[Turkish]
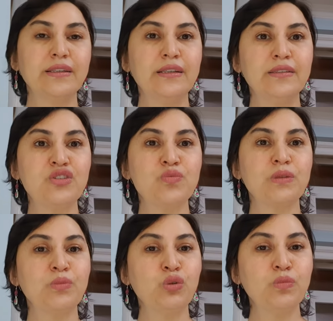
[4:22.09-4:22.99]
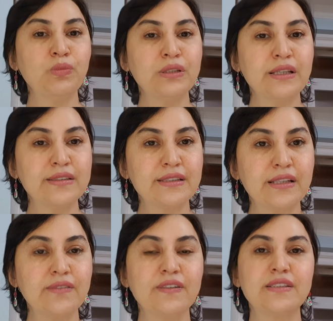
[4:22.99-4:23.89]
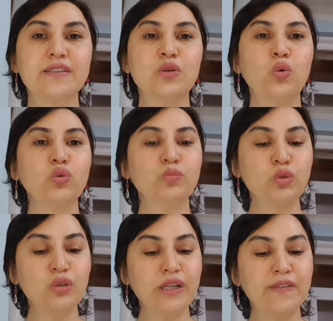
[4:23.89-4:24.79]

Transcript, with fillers: iletişimde büyük bir destek ve size olumluluk